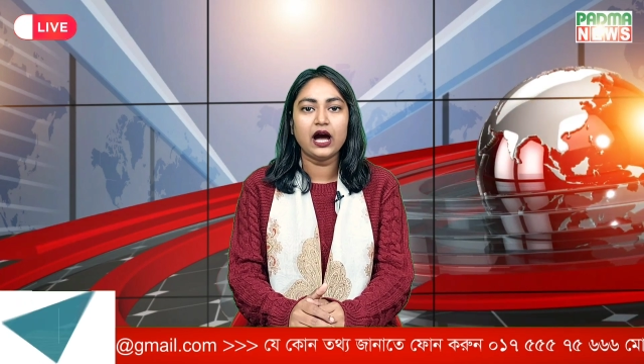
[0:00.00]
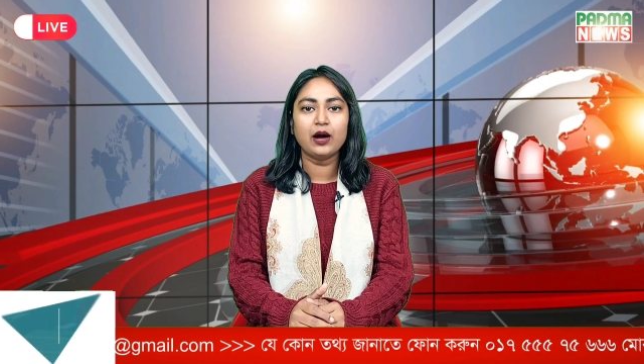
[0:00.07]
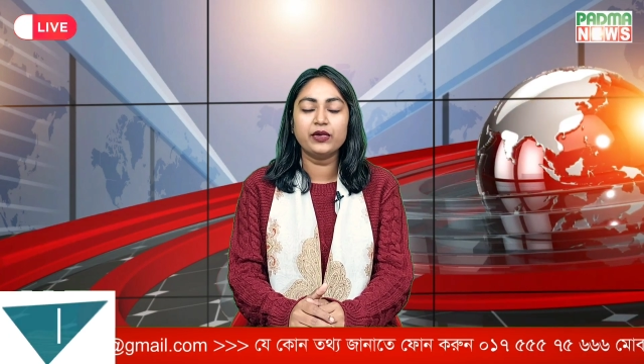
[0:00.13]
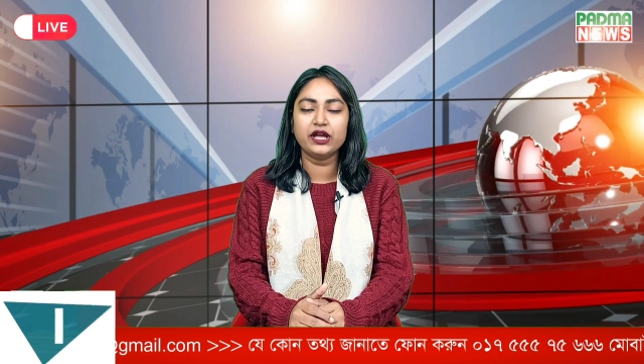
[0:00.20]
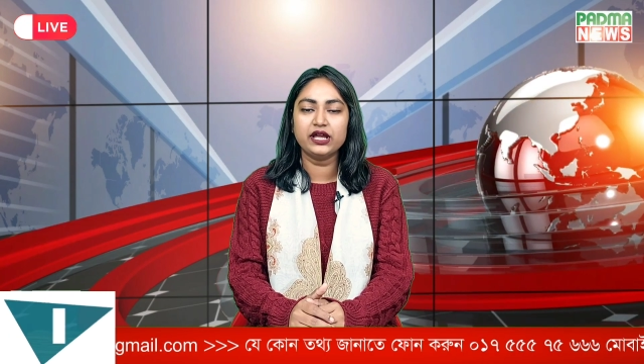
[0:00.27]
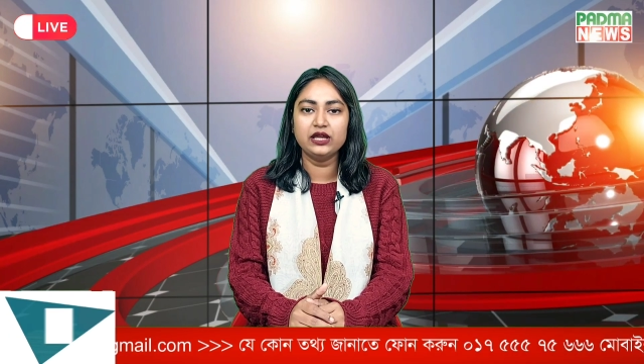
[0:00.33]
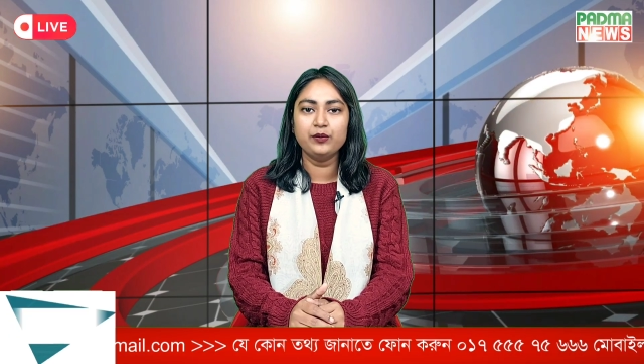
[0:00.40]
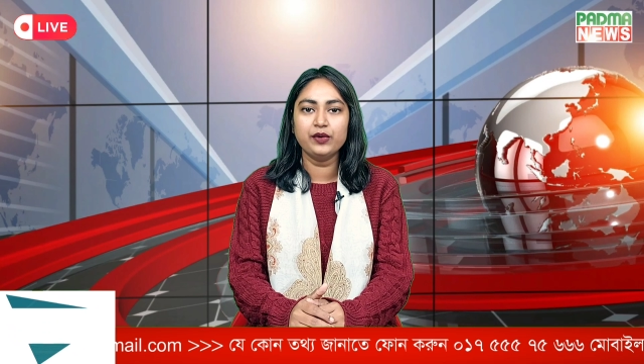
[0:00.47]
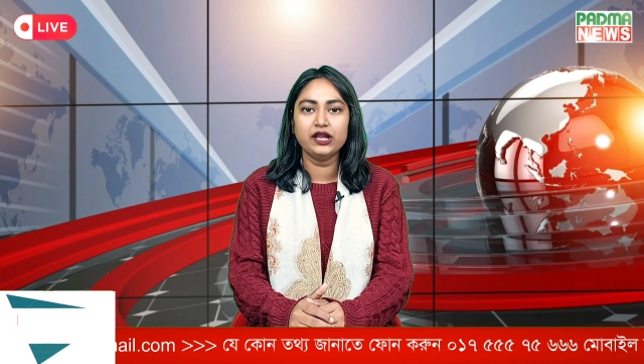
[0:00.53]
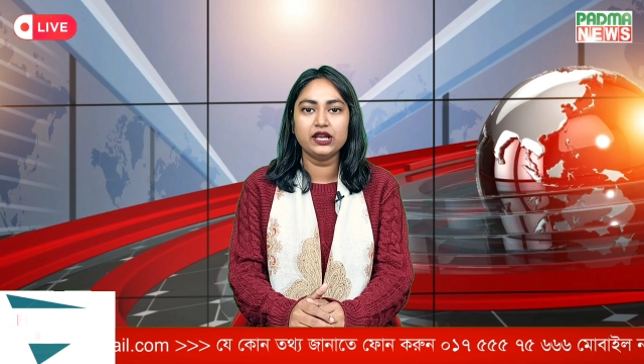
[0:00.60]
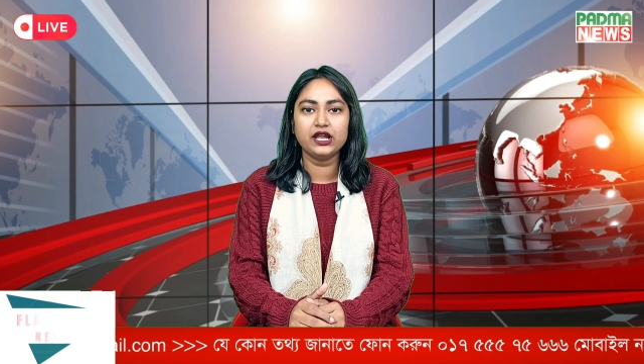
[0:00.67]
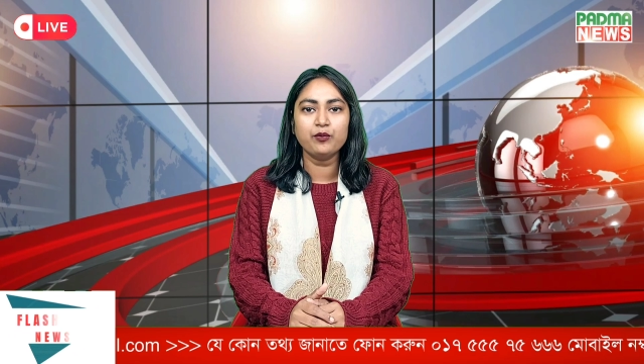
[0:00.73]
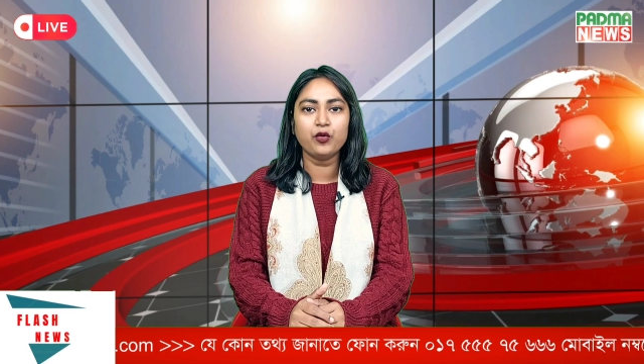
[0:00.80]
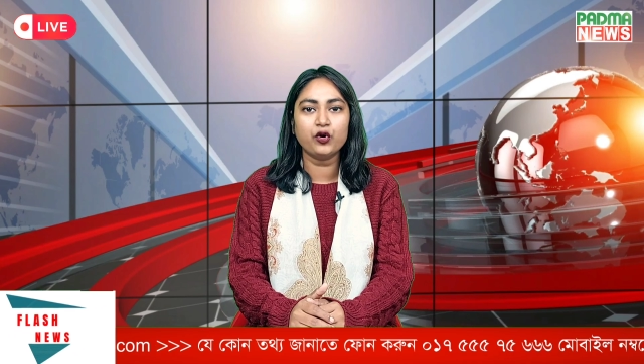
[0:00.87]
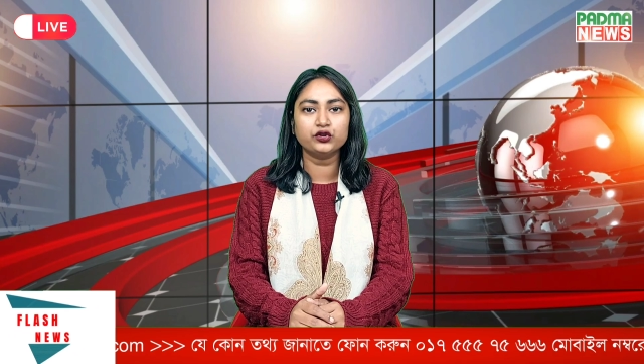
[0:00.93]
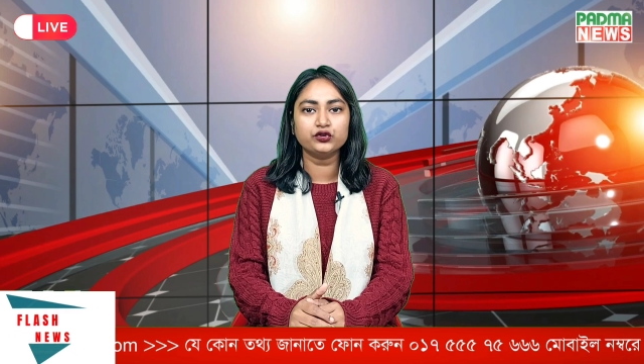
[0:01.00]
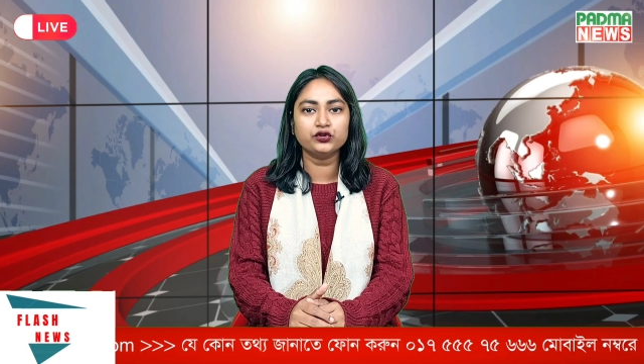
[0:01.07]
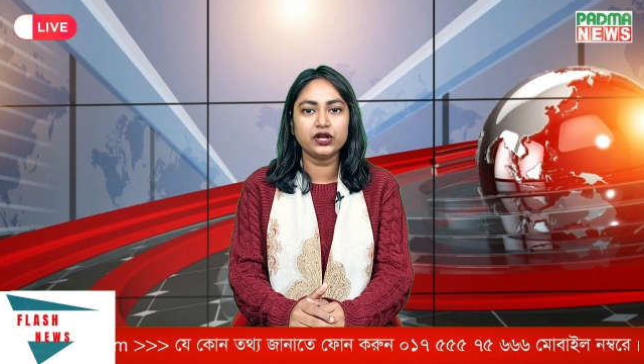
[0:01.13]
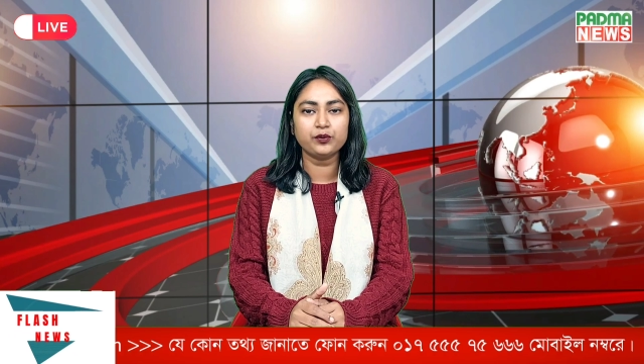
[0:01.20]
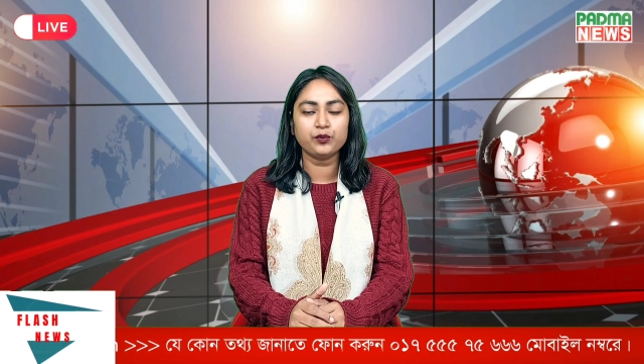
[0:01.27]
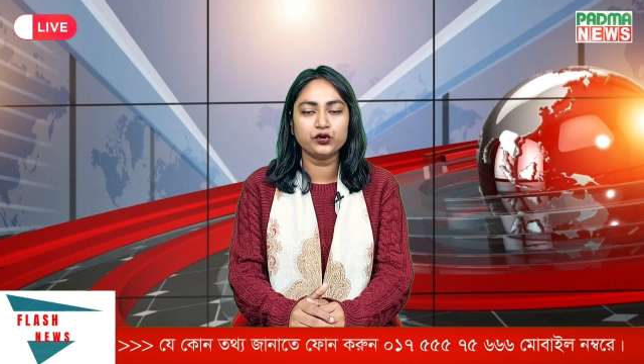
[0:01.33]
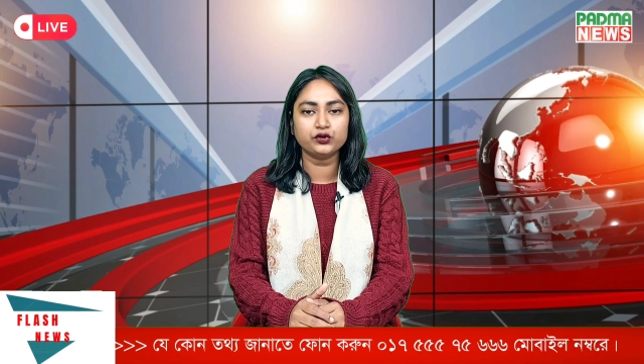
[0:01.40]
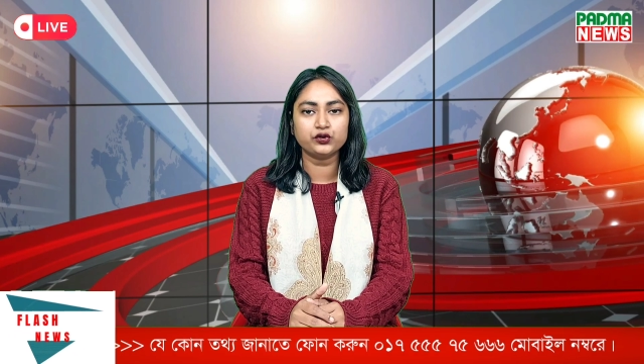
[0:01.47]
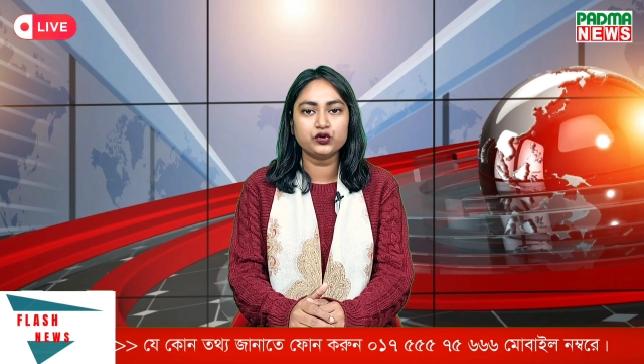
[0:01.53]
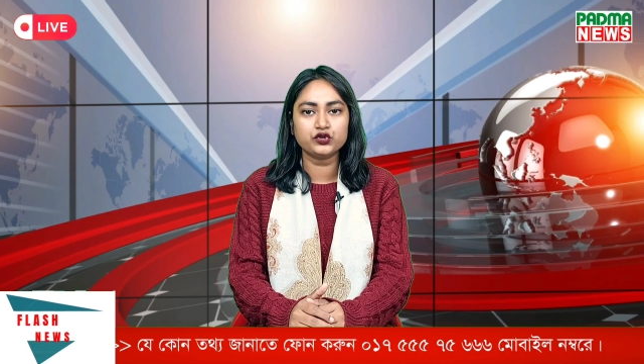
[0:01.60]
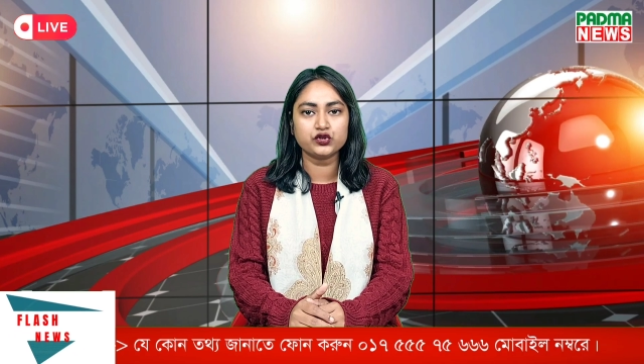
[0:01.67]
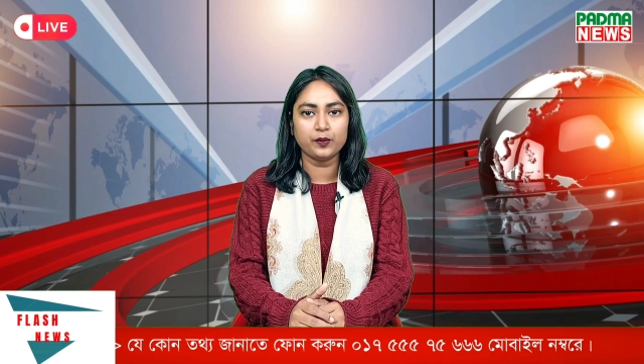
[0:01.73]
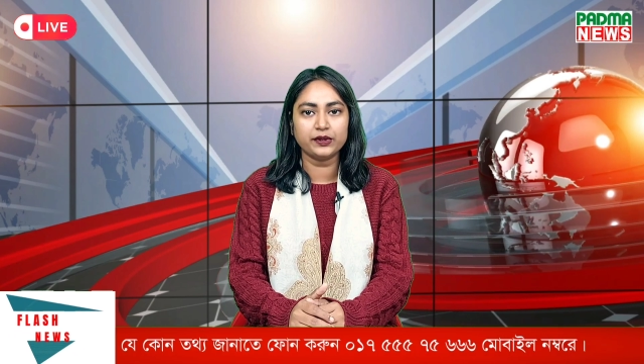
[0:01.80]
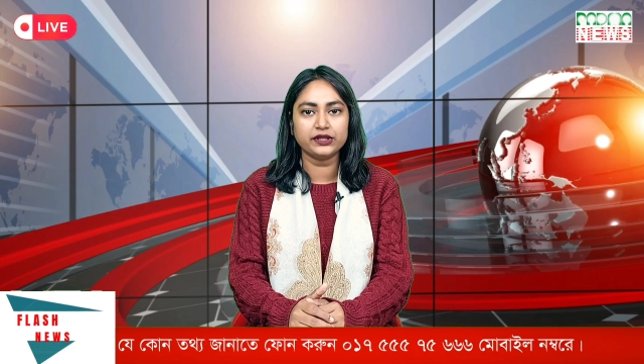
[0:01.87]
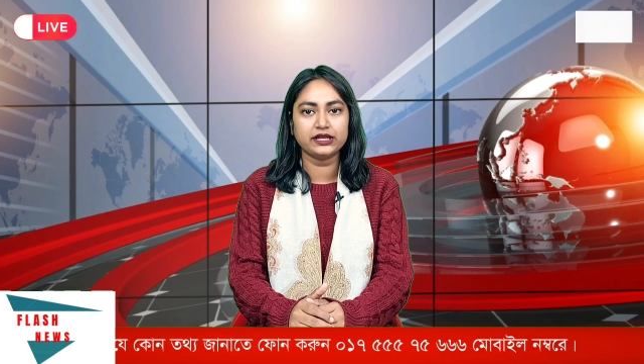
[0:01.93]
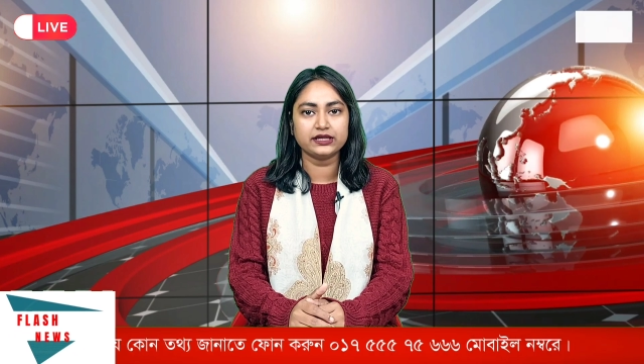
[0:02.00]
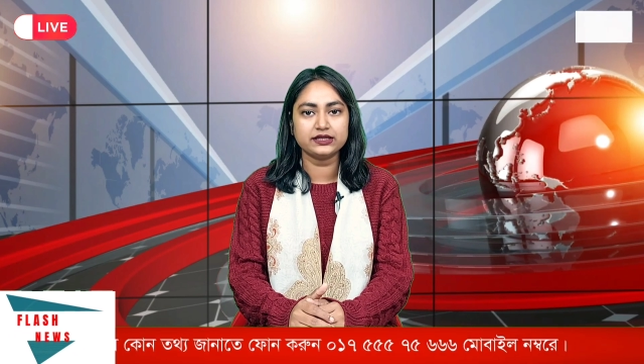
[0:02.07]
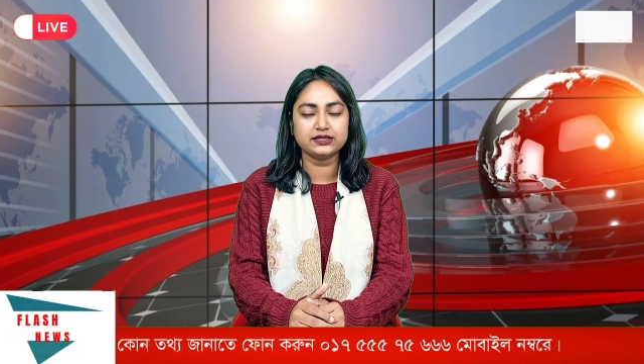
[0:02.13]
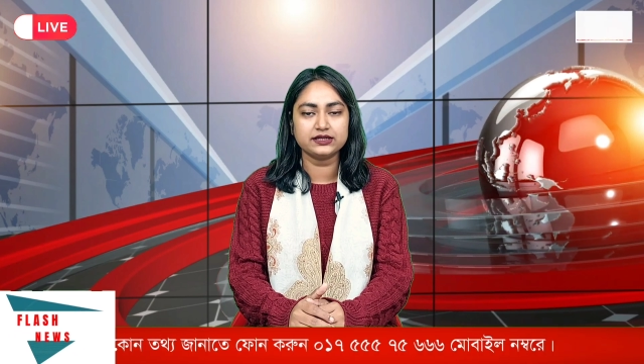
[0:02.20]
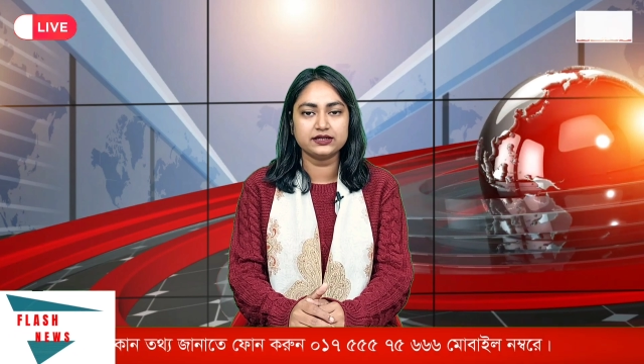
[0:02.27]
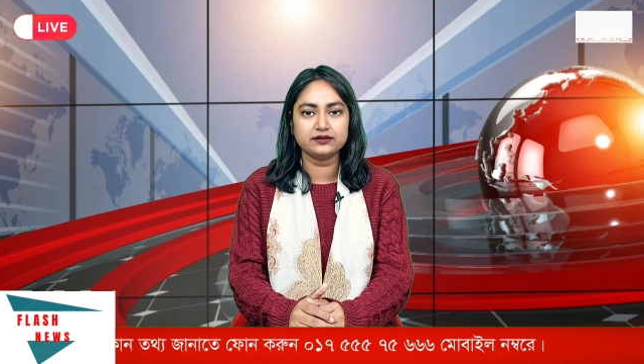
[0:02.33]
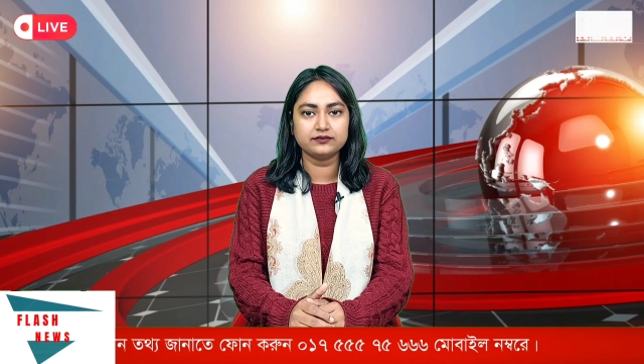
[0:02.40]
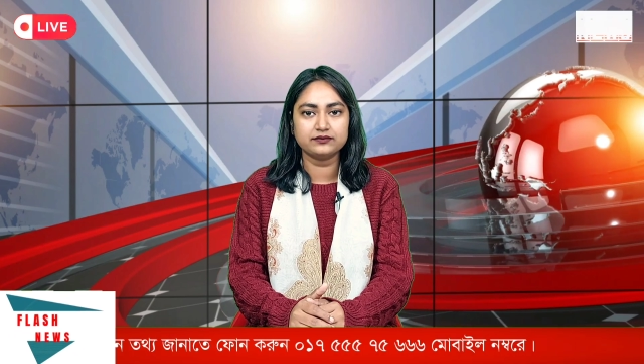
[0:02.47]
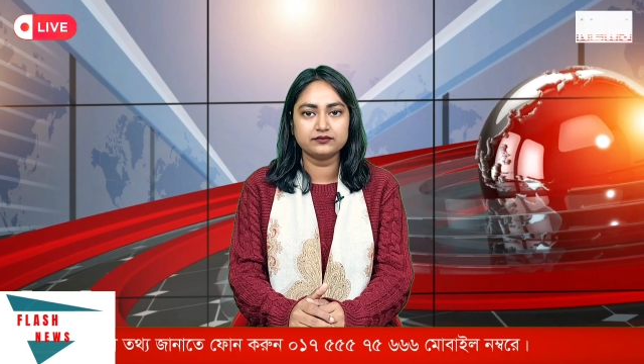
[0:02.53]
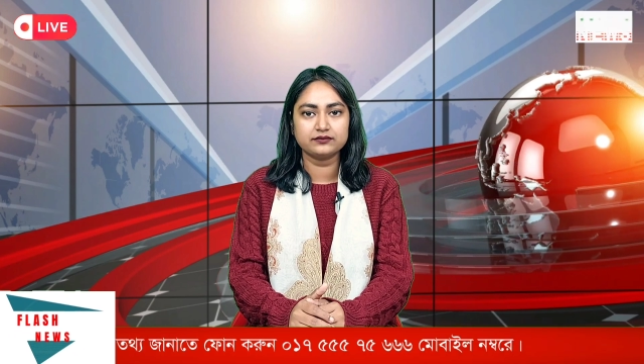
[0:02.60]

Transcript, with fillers: আমরা ইমেইলে পদত্যাগপত্র জমা দিয়েছি